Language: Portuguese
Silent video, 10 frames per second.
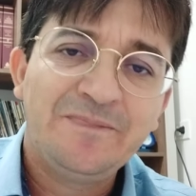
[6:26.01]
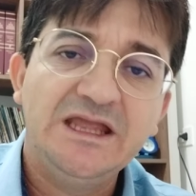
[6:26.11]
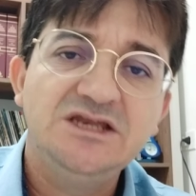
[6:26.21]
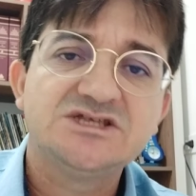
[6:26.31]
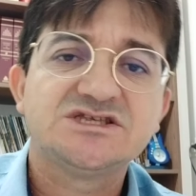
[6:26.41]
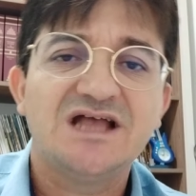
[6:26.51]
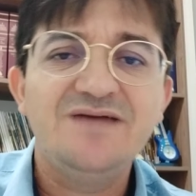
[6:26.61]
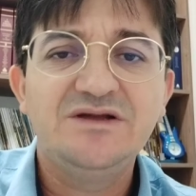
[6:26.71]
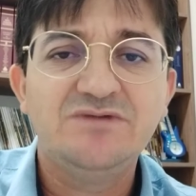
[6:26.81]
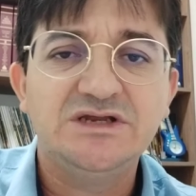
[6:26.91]
ele
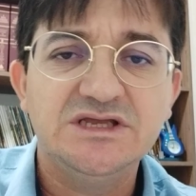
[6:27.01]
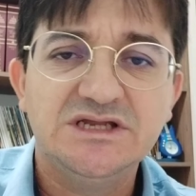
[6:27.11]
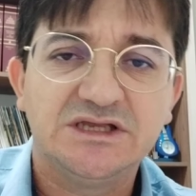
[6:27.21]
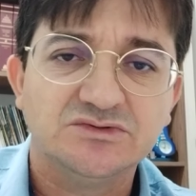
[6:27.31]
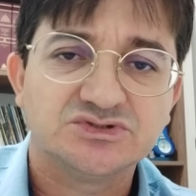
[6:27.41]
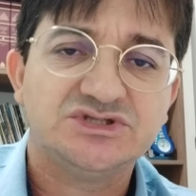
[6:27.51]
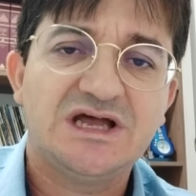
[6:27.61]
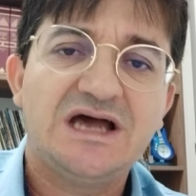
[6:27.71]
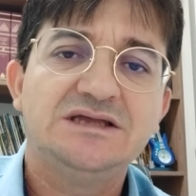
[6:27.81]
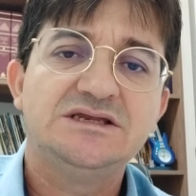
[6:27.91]
sabe a maneira que nos
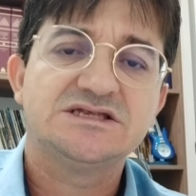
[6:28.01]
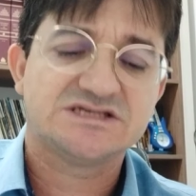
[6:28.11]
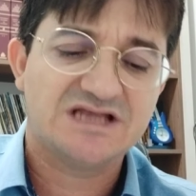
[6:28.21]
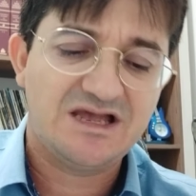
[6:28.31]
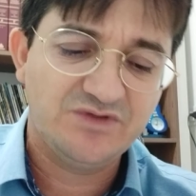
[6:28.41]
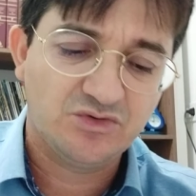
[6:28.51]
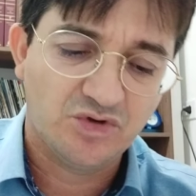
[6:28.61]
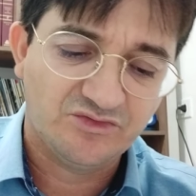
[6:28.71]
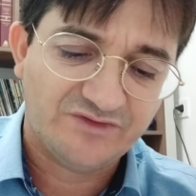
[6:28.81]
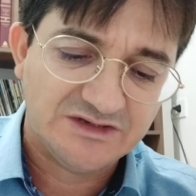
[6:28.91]
dá, ele sabe
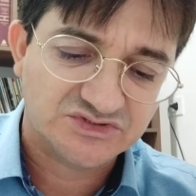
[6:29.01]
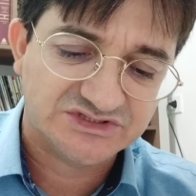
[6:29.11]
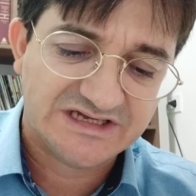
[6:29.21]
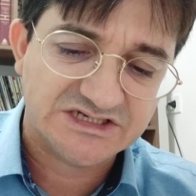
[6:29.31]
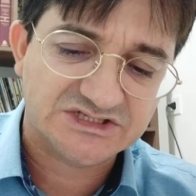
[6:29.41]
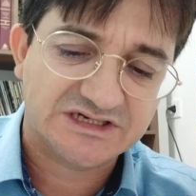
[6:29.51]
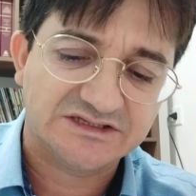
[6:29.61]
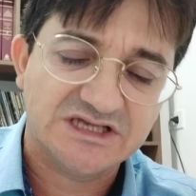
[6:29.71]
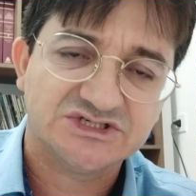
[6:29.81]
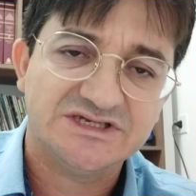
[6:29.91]
como vai nos dar a
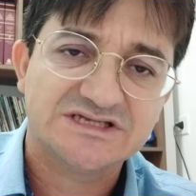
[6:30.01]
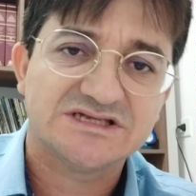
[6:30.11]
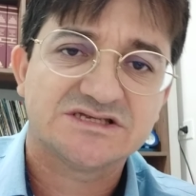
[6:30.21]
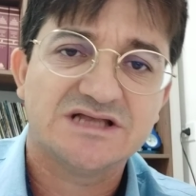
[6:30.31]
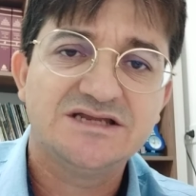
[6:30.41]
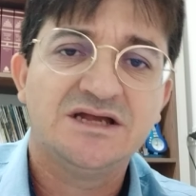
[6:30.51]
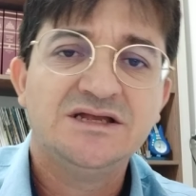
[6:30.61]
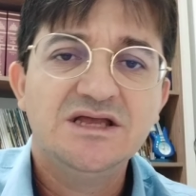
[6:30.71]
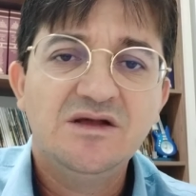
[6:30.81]
estratégia necessária